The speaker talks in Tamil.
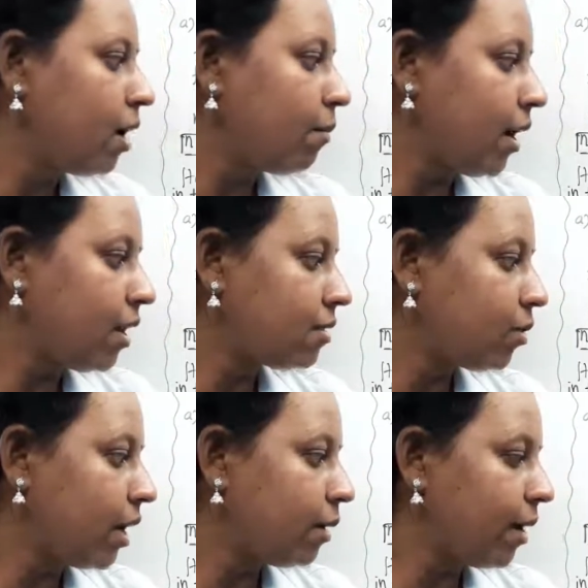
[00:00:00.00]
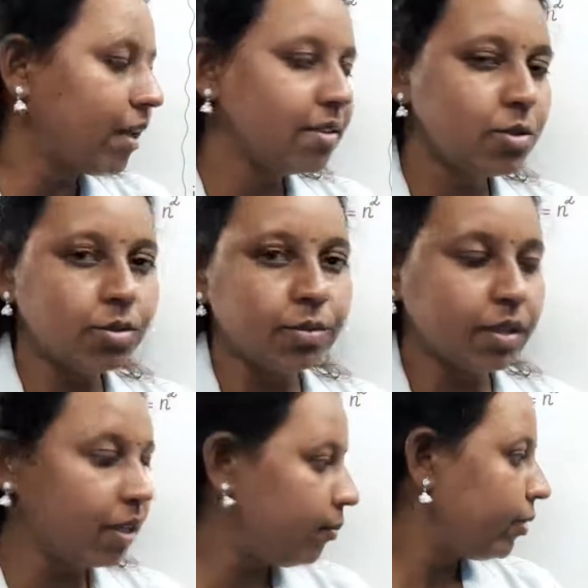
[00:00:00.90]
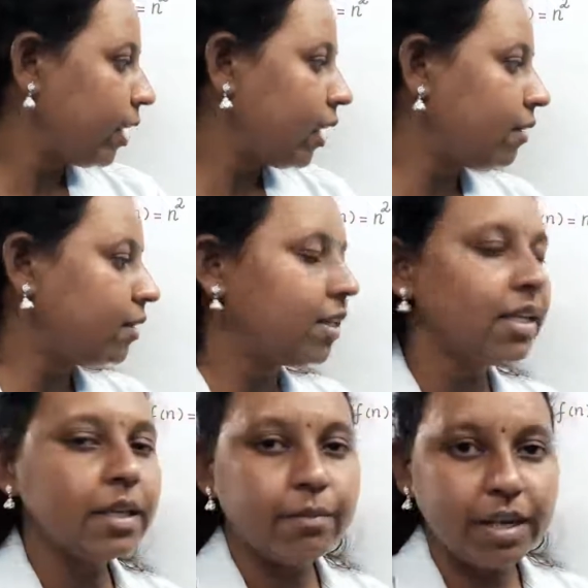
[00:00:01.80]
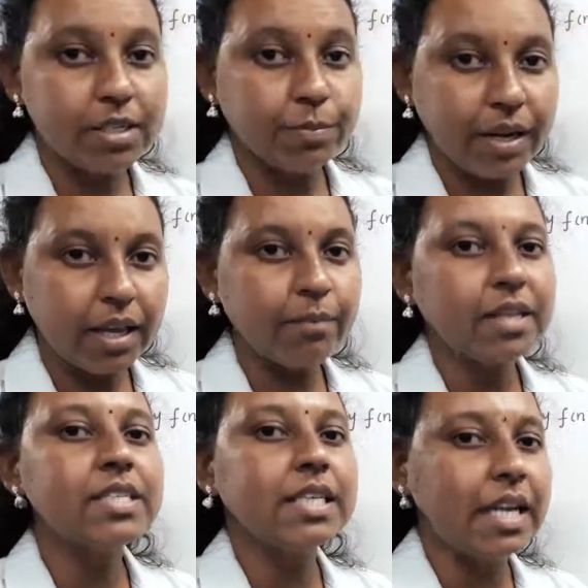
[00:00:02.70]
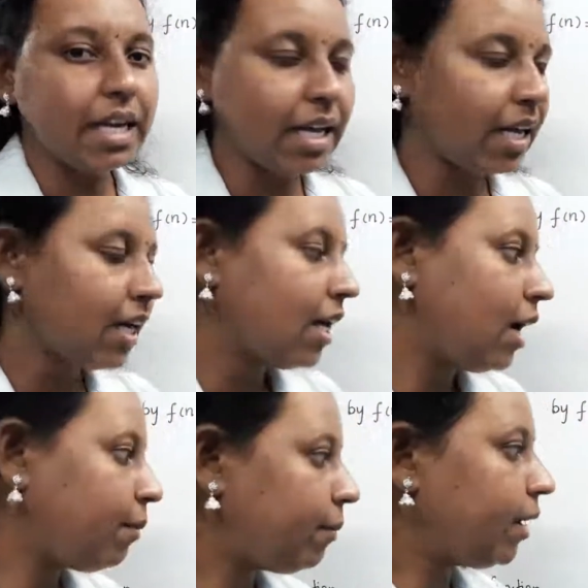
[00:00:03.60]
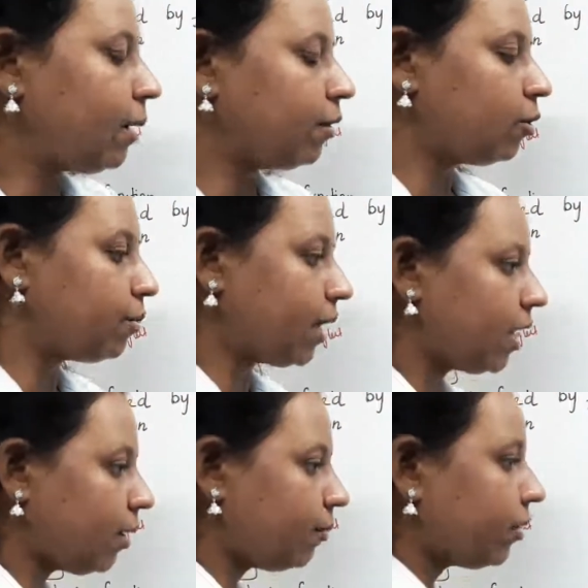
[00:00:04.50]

மைனஸ் ஒன் அண்ட் மைனஸ் டூவுக்கு இங்கே வந்து இமேஜ் ப்ரீ இமேஜ் இல்லை அப்போ எப்படி கம்ப்ளீட் பண்ணலாம்